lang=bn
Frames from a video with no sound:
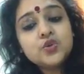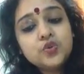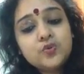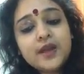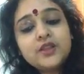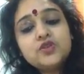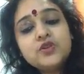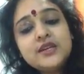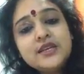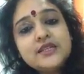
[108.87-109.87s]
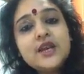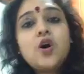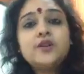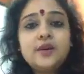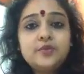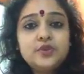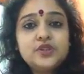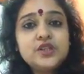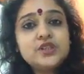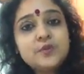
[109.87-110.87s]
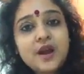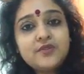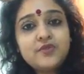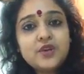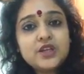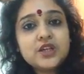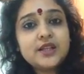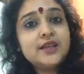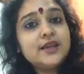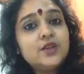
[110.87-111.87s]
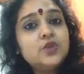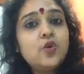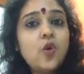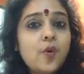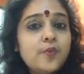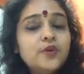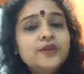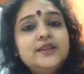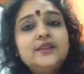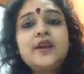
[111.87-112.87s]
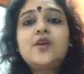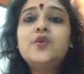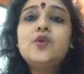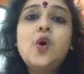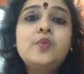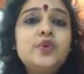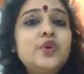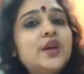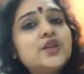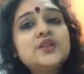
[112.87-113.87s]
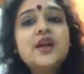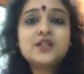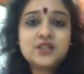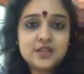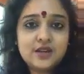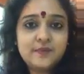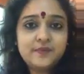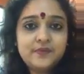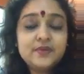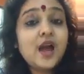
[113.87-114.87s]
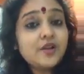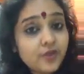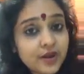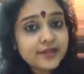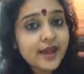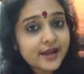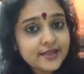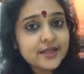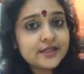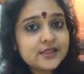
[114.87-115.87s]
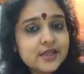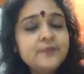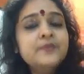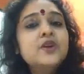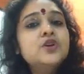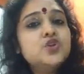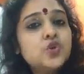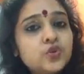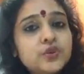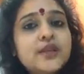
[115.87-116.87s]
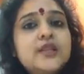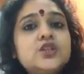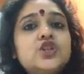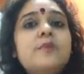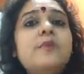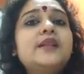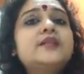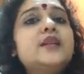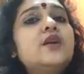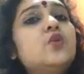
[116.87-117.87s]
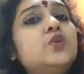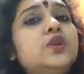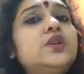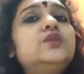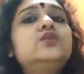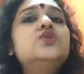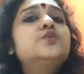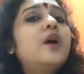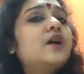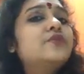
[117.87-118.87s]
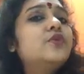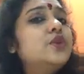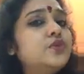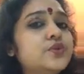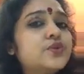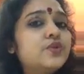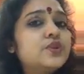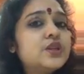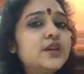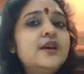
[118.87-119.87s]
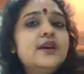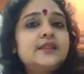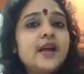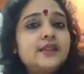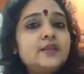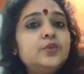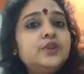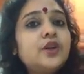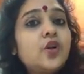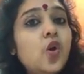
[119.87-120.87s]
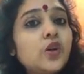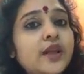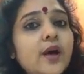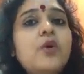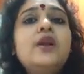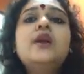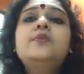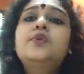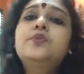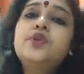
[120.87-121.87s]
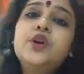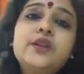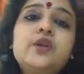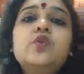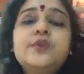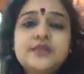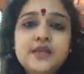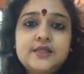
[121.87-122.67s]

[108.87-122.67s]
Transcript: শুধুমাত্র নিজে কথা বলছে স্মার্টফোনের সাথে কিন্তু অপর দিক থেকে কোনো কমিউনিকেশন আসছে না তার ফলে দেখা যাচ্ছে ছোট থেকে যেসব বাচ্চারা অতিরিক্ত স্মার্টফোন ইউজ করছে তাদের মধ্যে কথা বলার প্রবণতা কমে